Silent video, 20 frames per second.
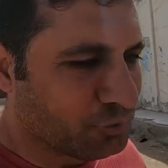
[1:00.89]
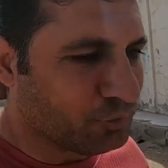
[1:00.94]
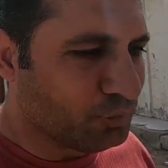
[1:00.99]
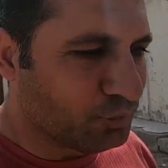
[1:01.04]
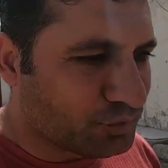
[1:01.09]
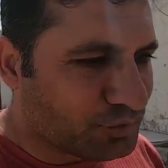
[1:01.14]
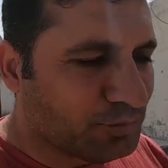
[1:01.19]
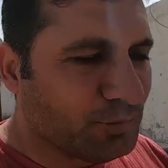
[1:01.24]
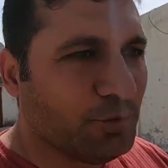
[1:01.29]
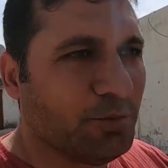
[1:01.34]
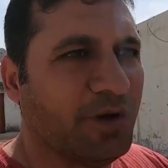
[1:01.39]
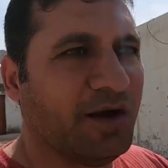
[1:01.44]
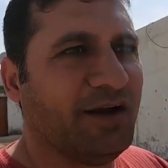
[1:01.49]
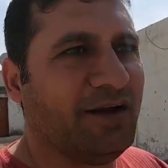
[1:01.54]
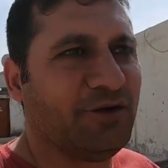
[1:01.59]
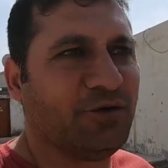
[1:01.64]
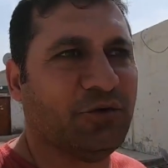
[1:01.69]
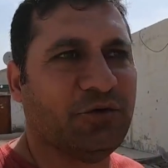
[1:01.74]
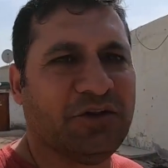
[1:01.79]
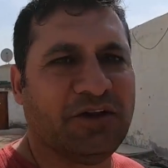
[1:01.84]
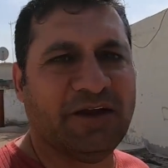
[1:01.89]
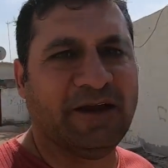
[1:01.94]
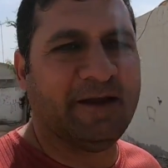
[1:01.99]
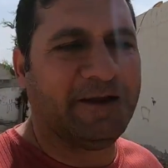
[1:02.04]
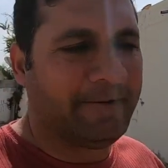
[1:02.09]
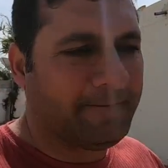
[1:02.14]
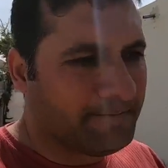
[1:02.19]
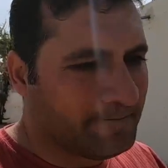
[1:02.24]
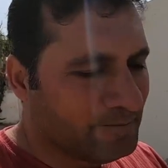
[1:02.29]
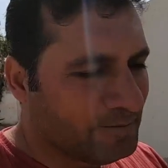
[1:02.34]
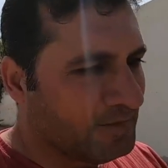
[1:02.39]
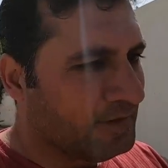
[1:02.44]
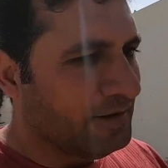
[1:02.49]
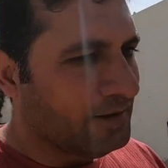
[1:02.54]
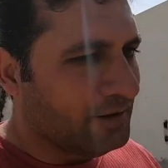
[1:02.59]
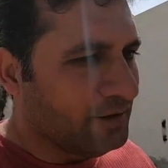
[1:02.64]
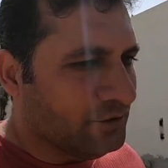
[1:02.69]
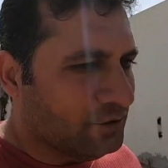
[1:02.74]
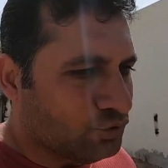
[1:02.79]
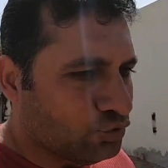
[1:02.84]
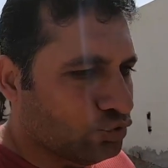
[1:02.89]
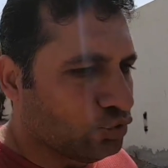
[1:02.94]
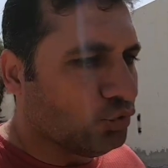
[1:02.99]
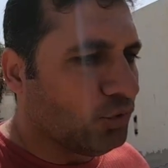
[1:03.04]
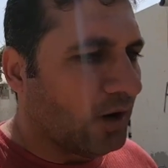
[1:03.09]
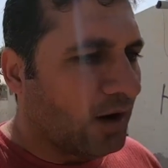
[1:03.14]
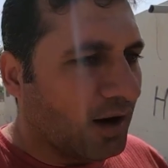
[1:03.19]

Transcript: कुछ ममालिक होते हैं जो